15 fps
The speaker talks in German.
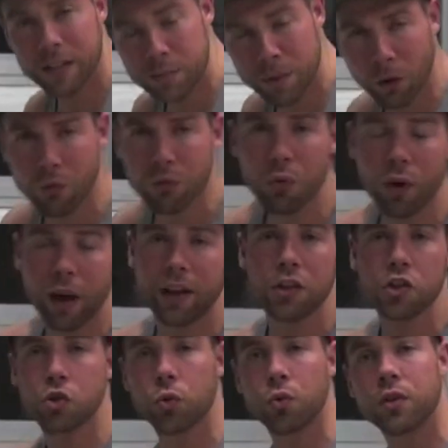ins Mikrofon
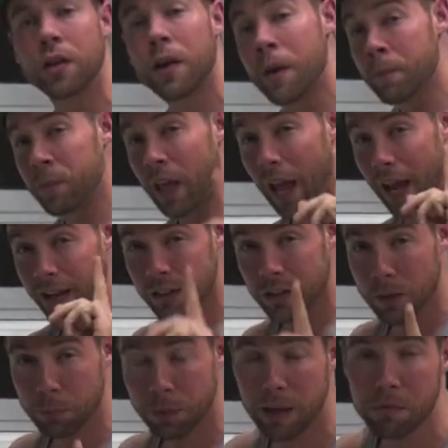reingestöhnt. Einen
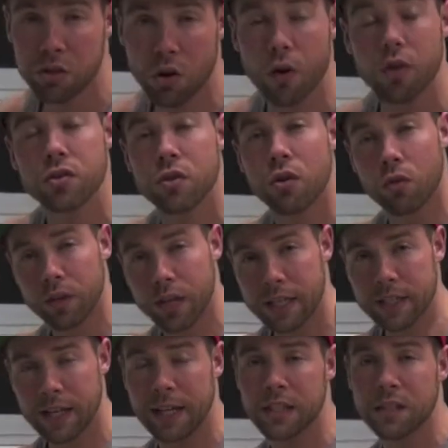Tipp gebe ich euch noch und der
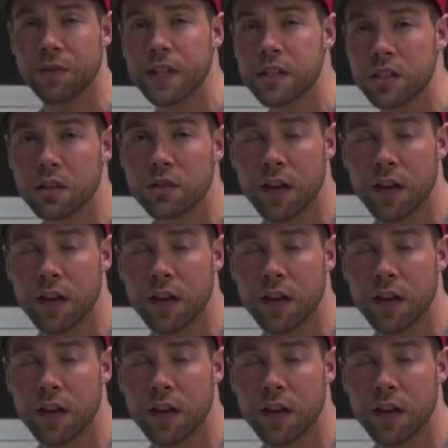ist ganz wichtig.